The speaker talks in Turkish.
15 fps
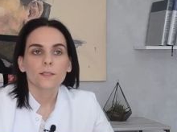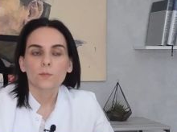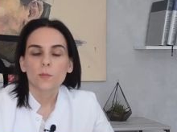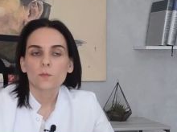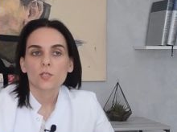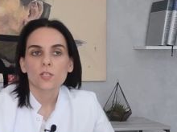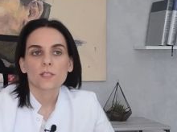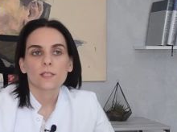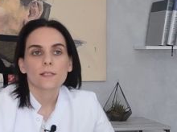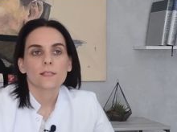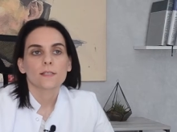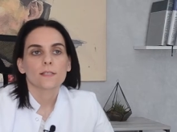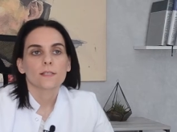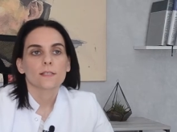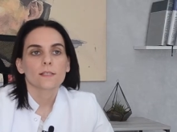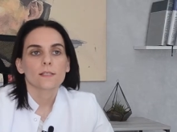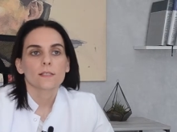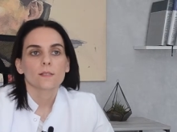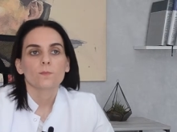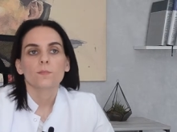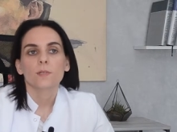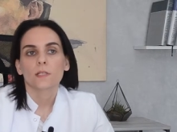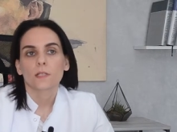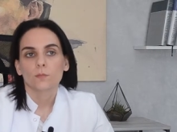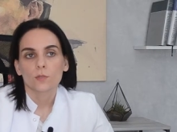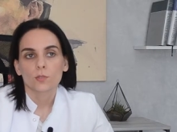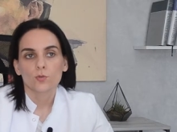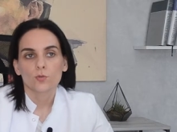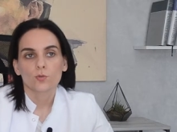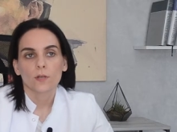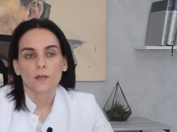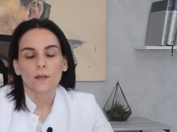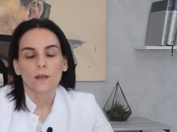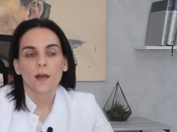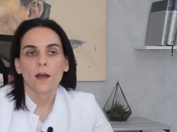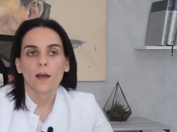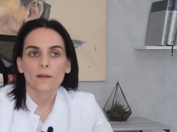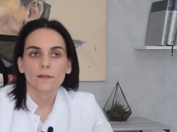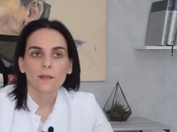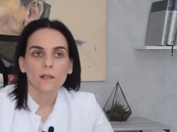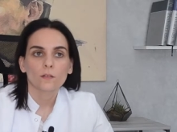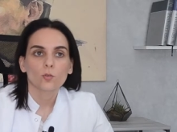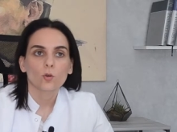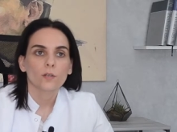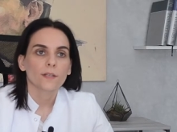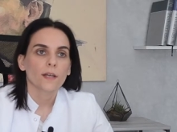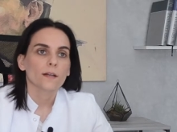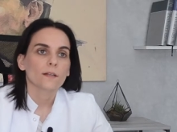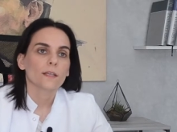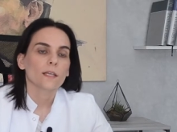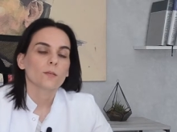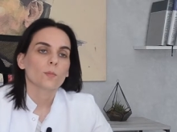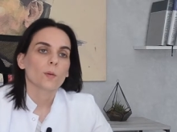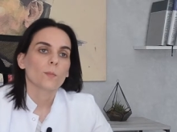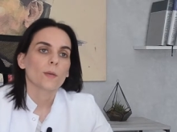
İnmemiş testis prematüre, erken doğan erkek